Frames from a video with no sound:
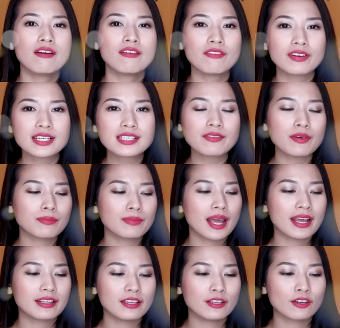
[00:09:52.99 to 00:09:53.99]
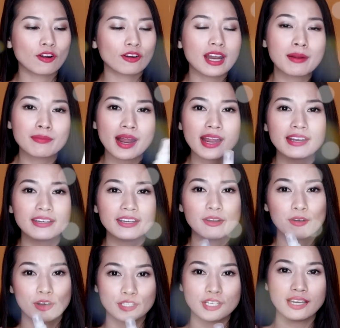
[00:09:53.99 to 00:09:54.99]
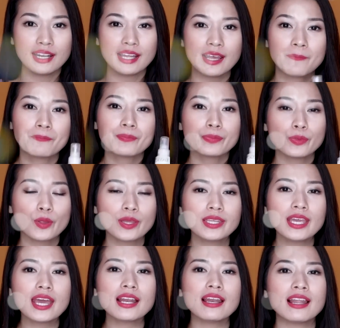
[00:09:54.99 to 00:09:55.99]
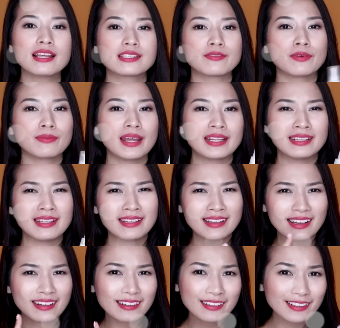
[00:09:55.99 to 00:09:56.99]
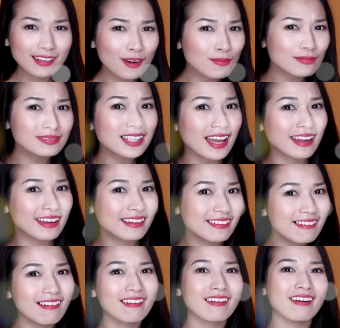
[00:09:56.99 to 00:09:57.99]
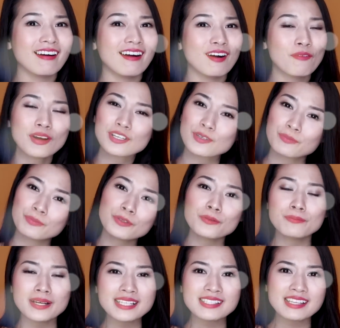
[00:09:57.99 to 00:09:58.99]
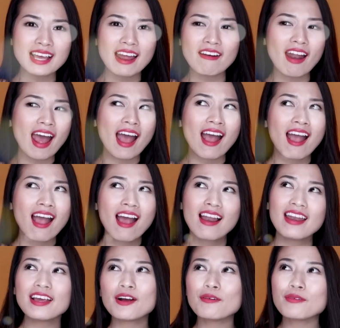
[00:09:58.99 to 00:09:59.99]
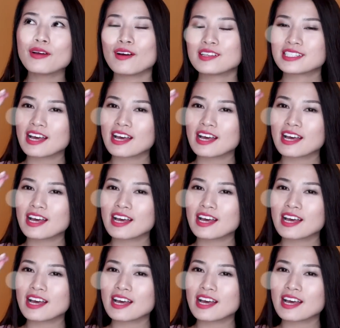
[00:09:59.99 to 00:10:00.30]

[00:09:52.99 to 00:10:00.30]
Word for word: và với cái sản phẩm này thì nó đem lại được điều đó cho Ly tuy nhiên là sản phẩm này thì lại không tẩy được uh, waterproof mascara Ly không hiểu